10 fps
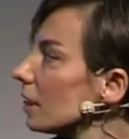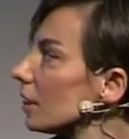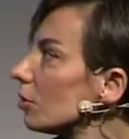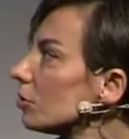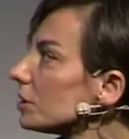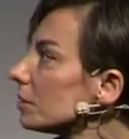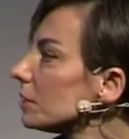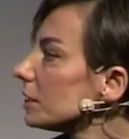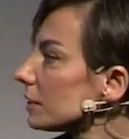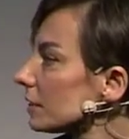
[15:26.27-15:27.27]

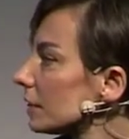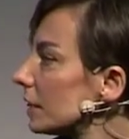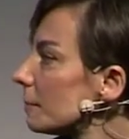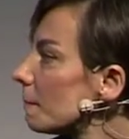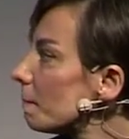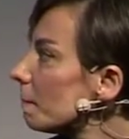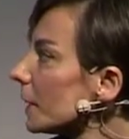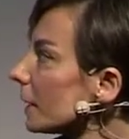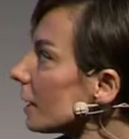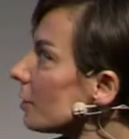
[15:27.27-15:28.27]
ölçebiliriz.
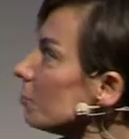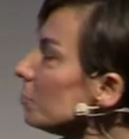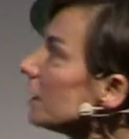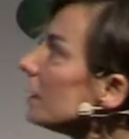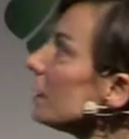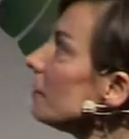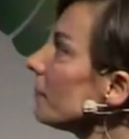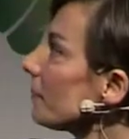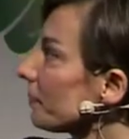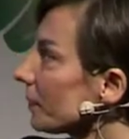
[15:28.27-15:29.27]
Peki bir de
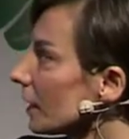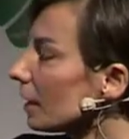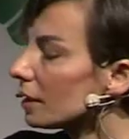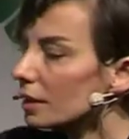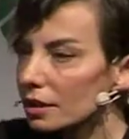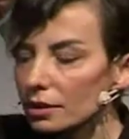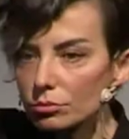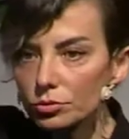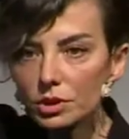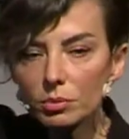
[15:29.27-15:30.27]
e,
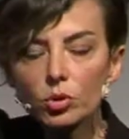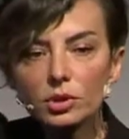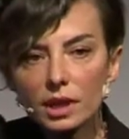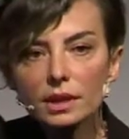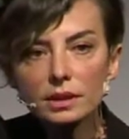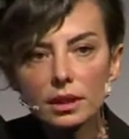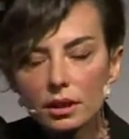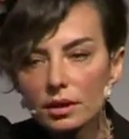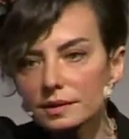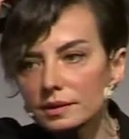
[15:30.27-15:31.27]
bu rapordan
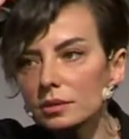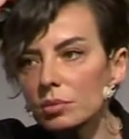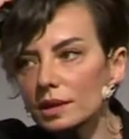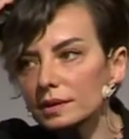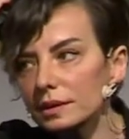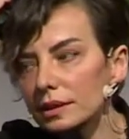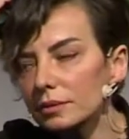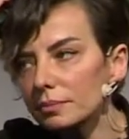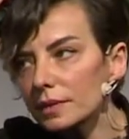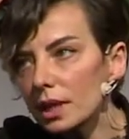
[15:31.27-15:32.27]
da aslında
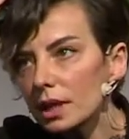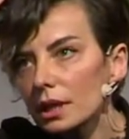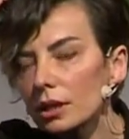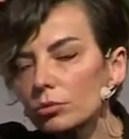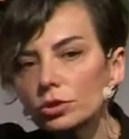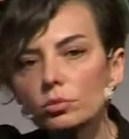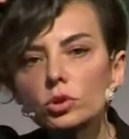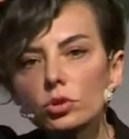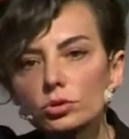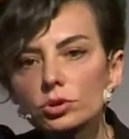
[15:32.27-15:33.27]
bahsedelim. Ya bütün
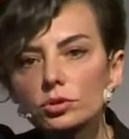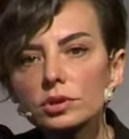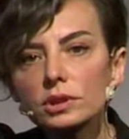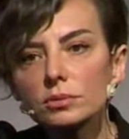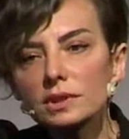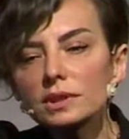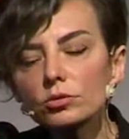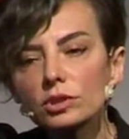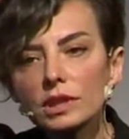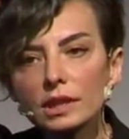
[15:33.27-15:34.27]
bu konuştuklarımızın
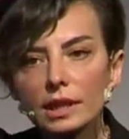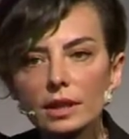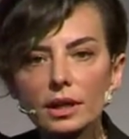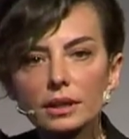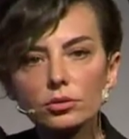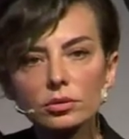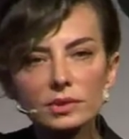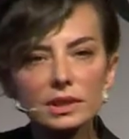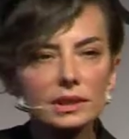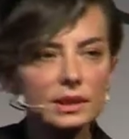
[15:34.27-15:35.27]
üzerine yani
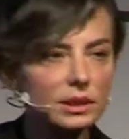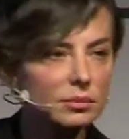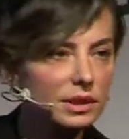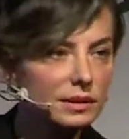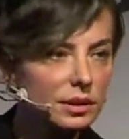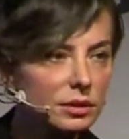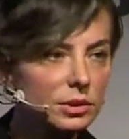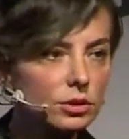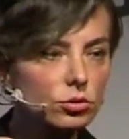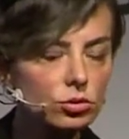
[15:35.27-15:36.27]
kurumsal akademinin
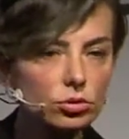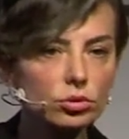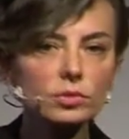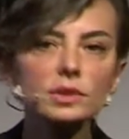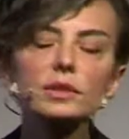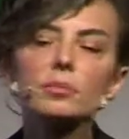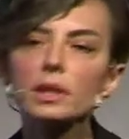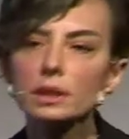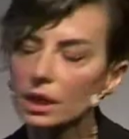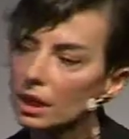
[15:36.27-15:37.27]
tanımını düşündüğümüz
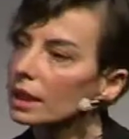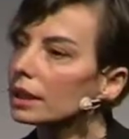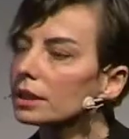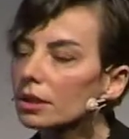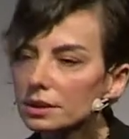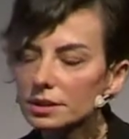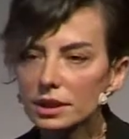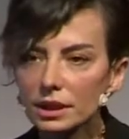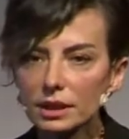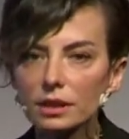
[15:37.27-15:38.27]
zaman
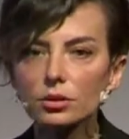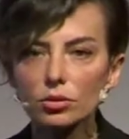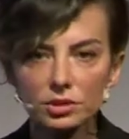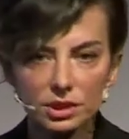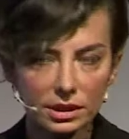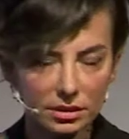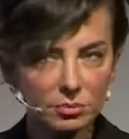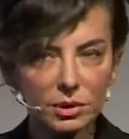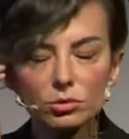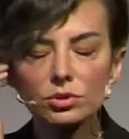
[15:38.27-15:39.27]
yaklaşık iki yıl
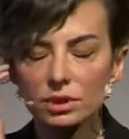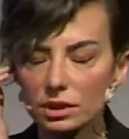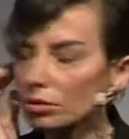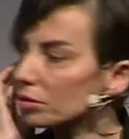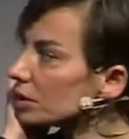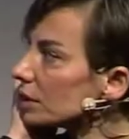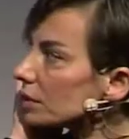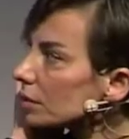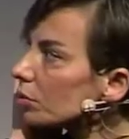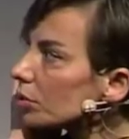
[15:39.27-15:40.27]
önceydi, bir buçuk yıl
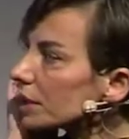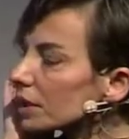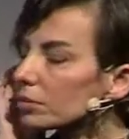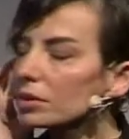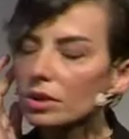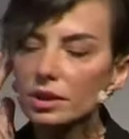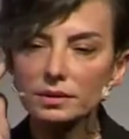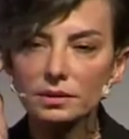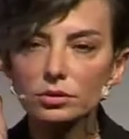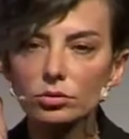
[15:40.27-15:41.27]
önceydi rapor
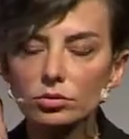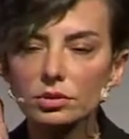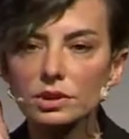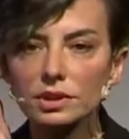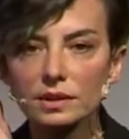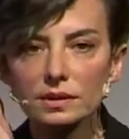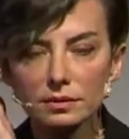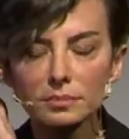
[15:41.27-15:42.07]
2016'nın sonunda çıktı